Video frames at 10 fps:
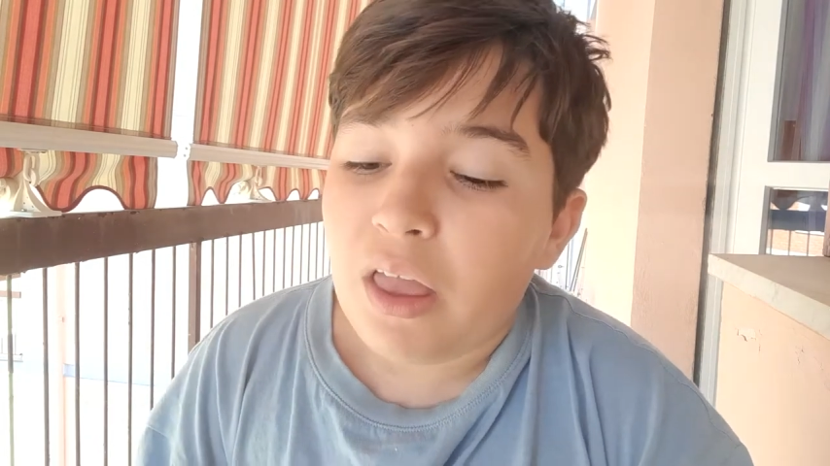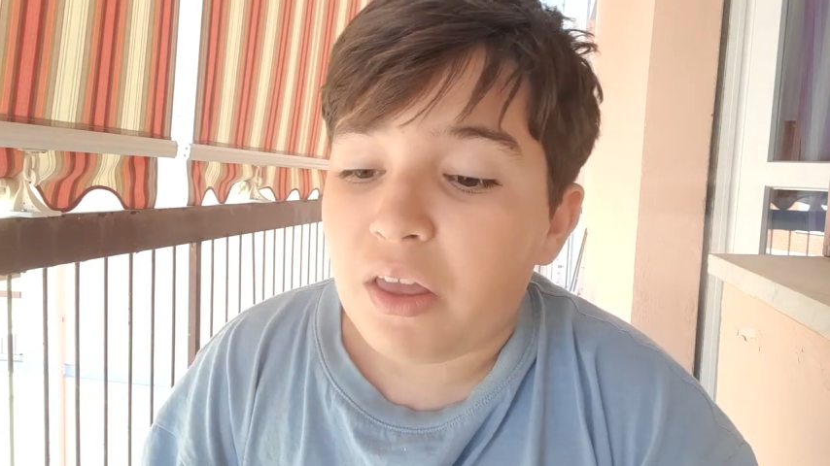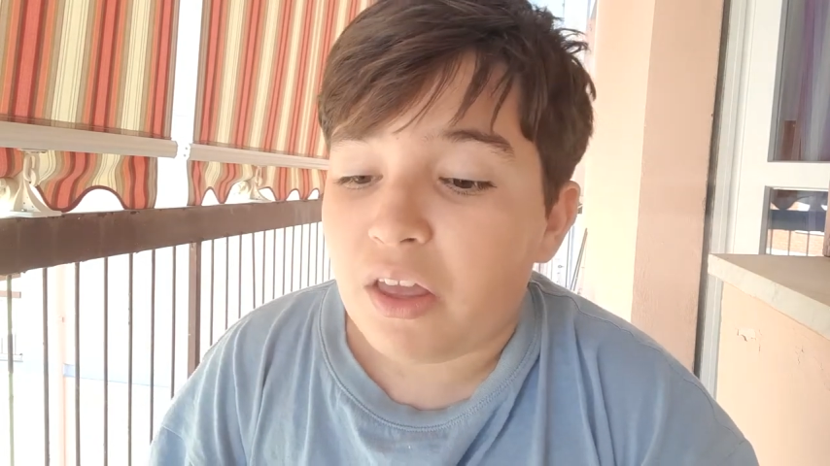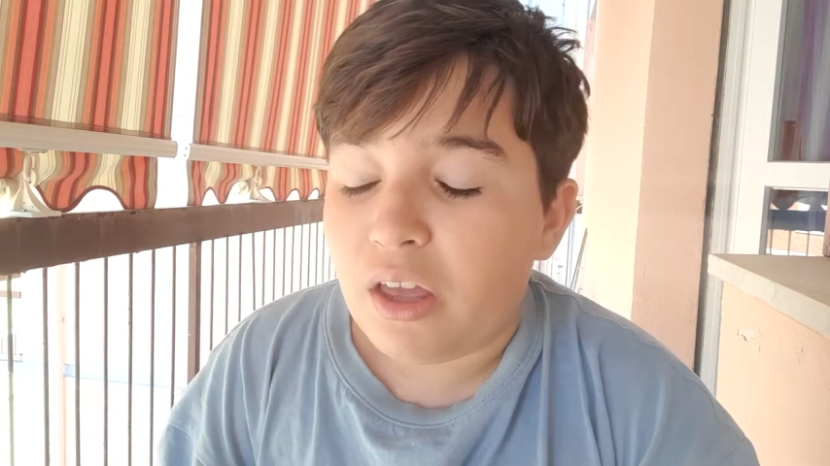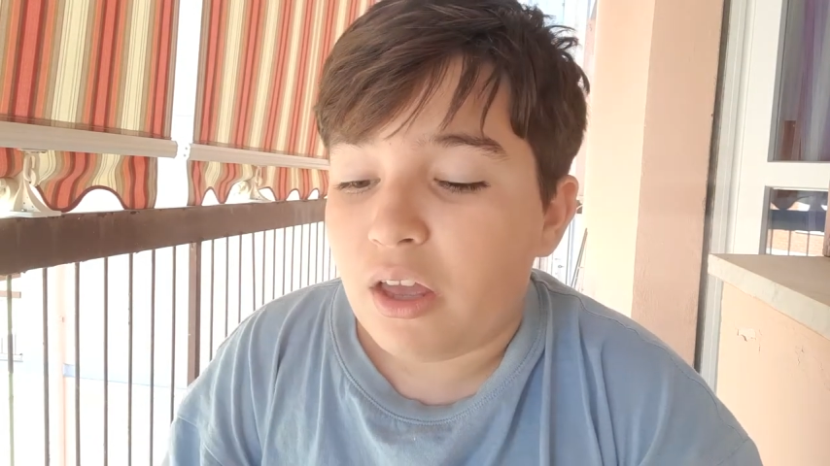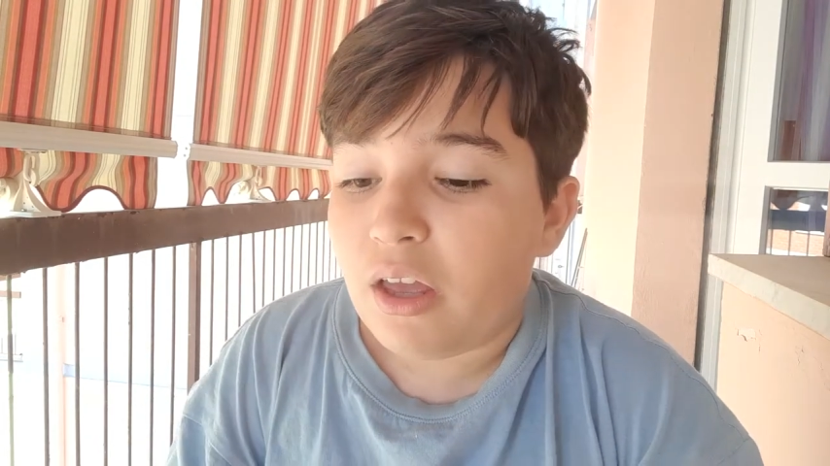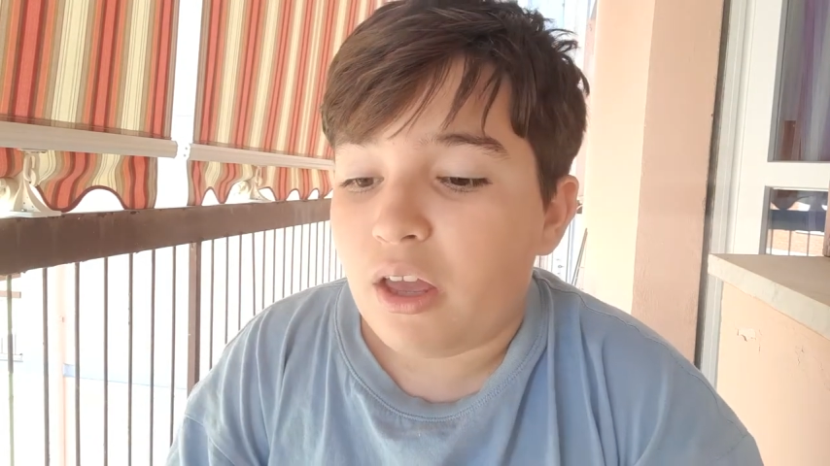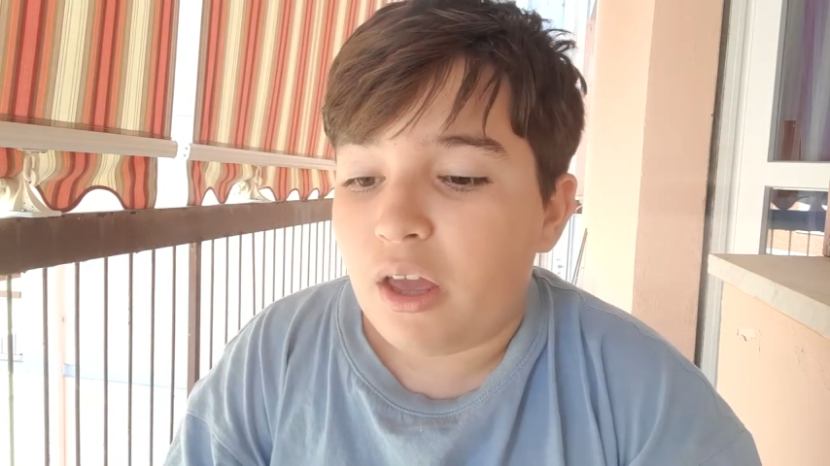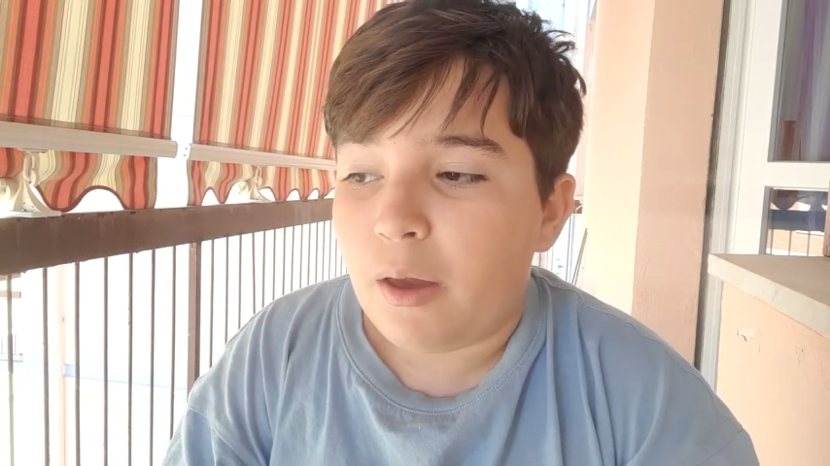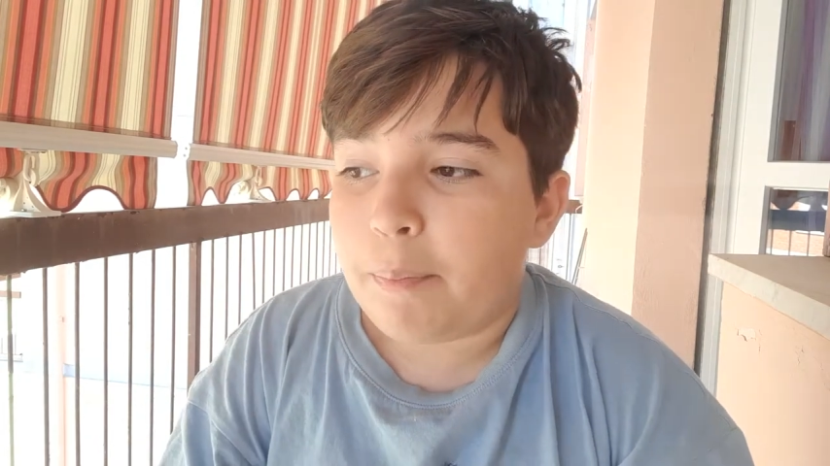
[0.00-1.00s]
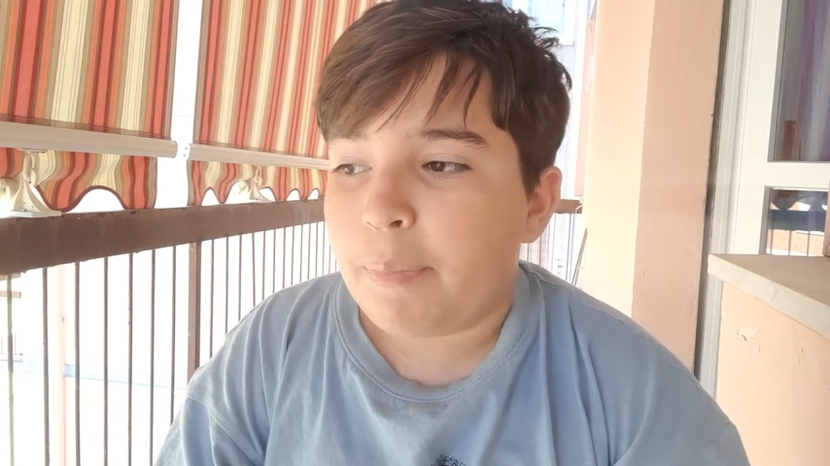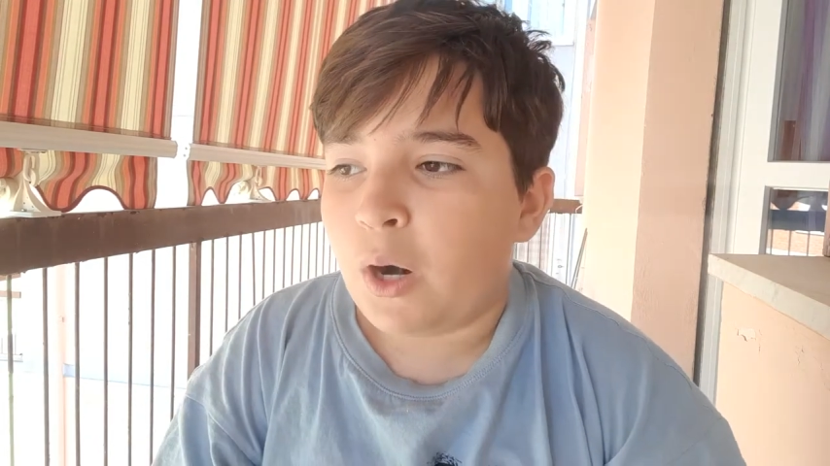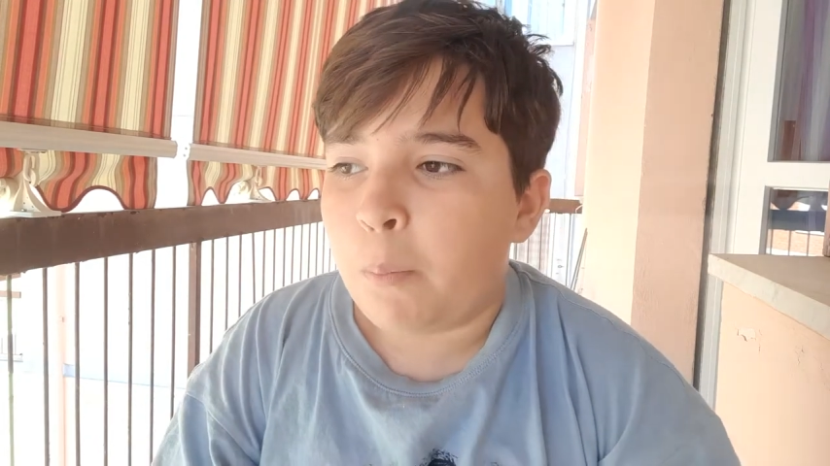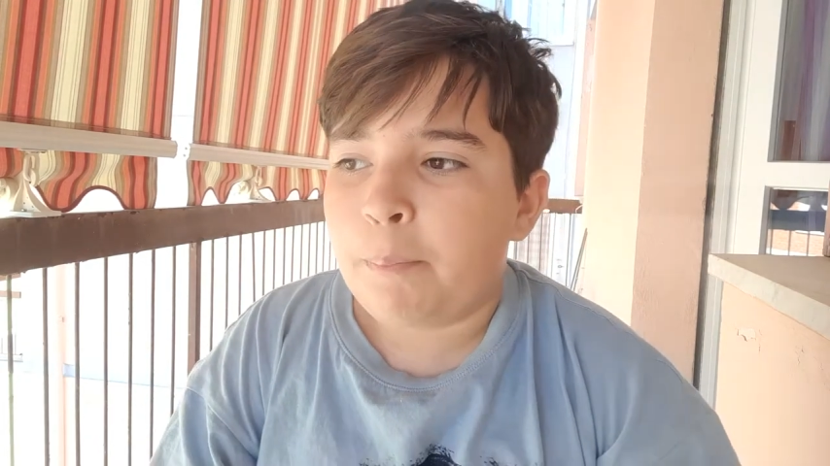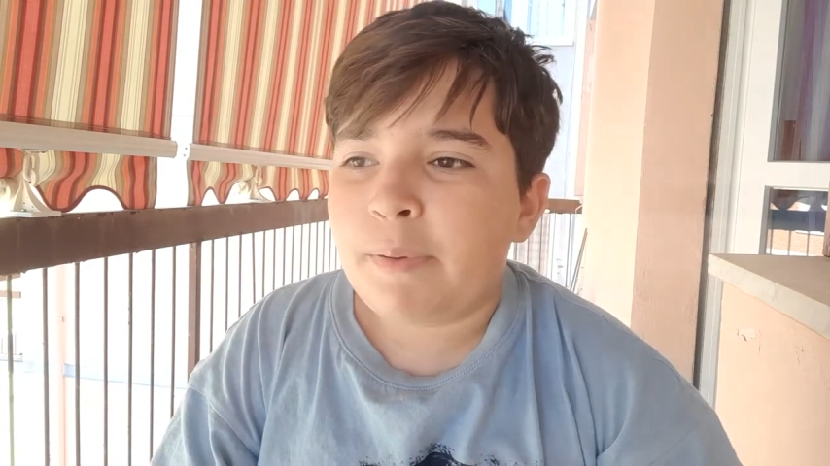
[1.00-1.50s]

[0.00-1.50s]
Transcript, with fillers: eh, però